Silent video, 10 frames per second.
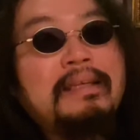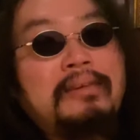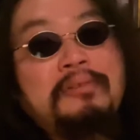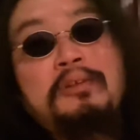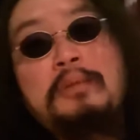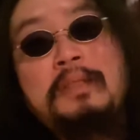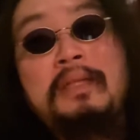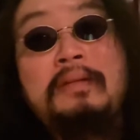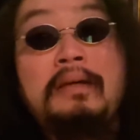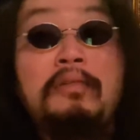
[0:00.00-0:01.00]
日それでも来て
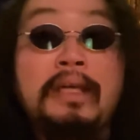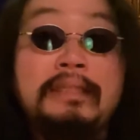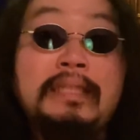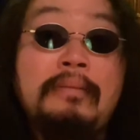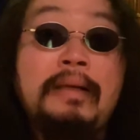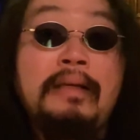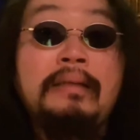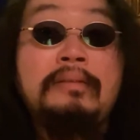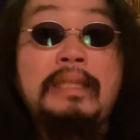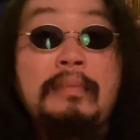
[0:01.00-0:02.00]
くれるお客様
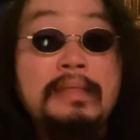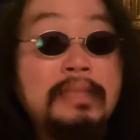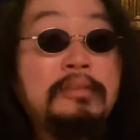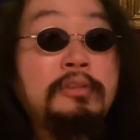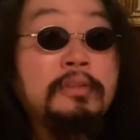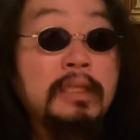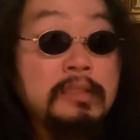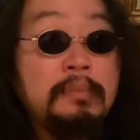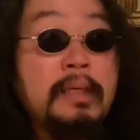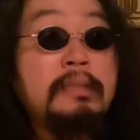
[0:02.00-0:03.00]
のためにくつろげる
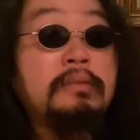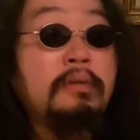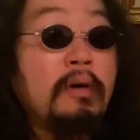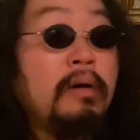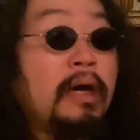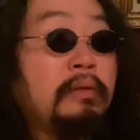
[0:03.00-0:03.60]
スペースを